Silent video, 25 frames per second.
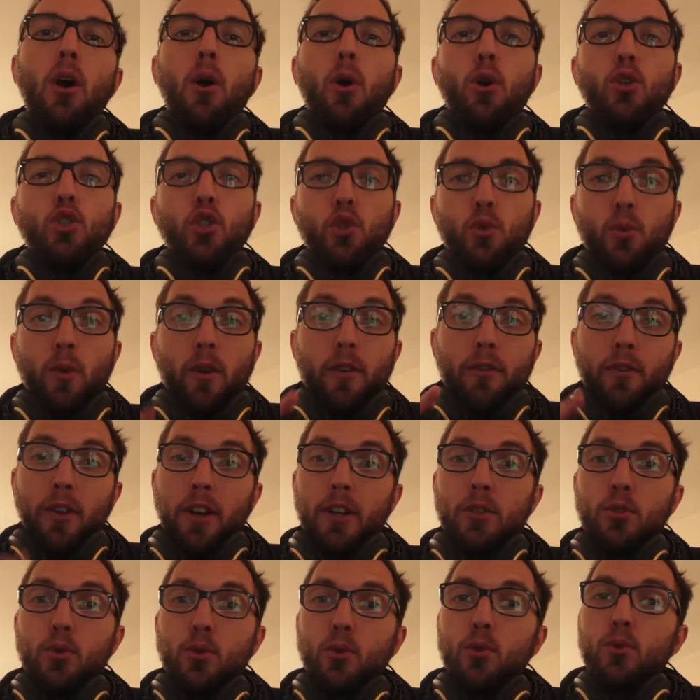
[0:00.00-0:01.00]
Aujourd'hui on va
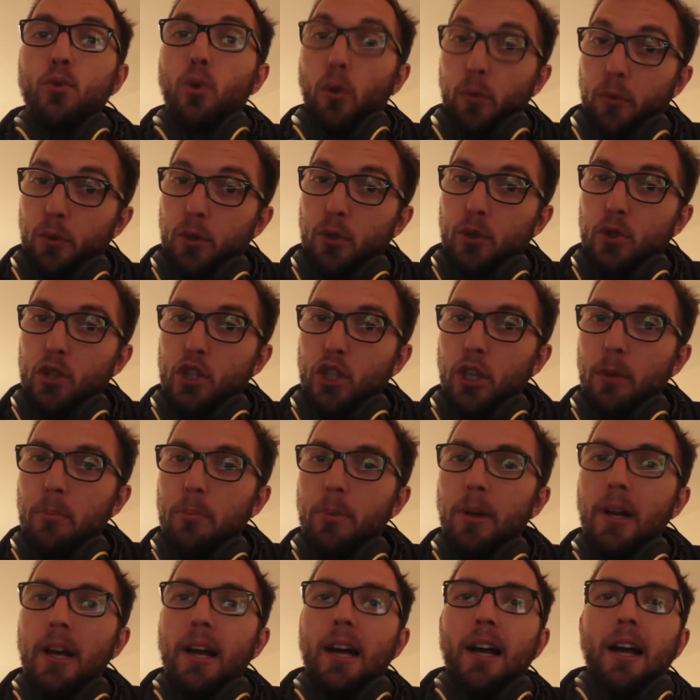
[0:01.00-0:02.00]
faire un tuto sur Photoshop,
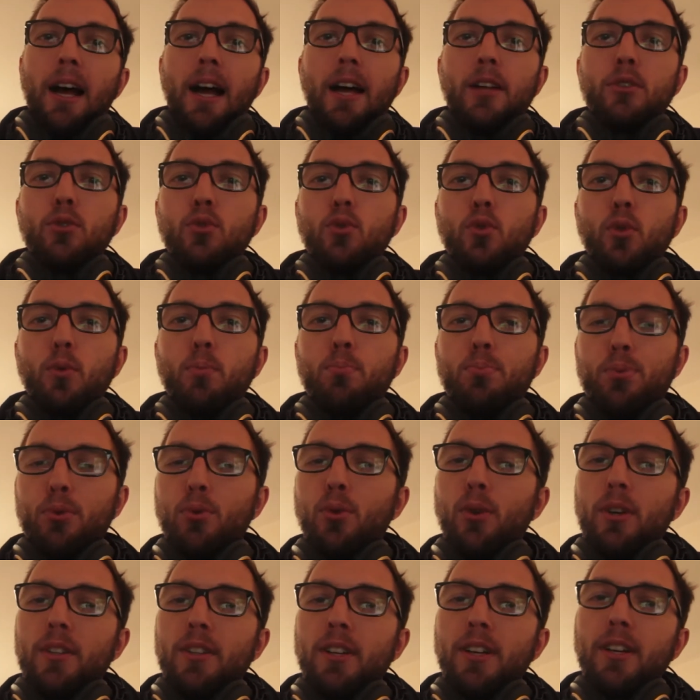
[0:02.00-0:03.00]
un tuto
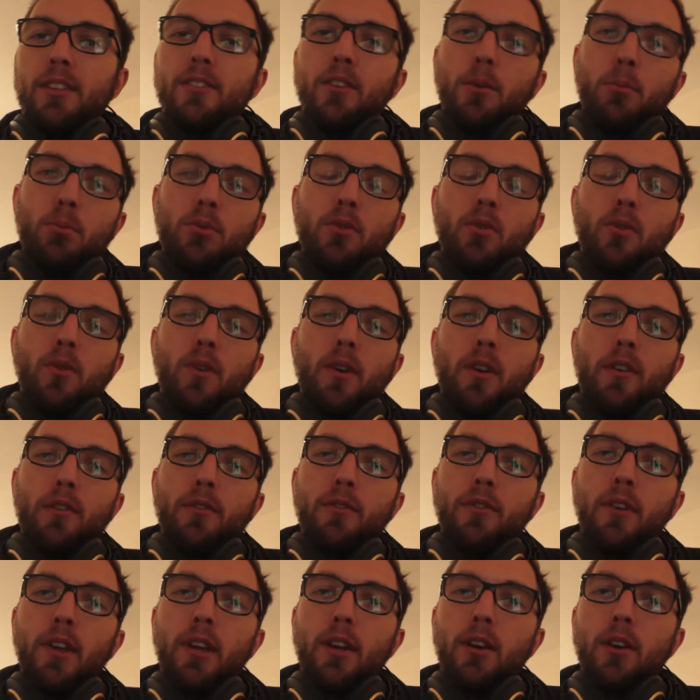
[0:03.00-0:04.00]
plutôt intéressant puisqu'on va
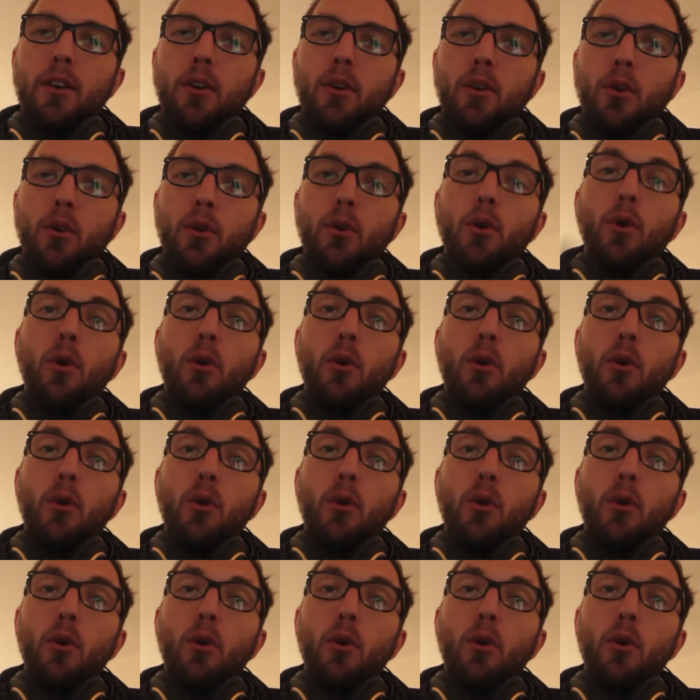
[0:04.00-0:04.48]
faire euh,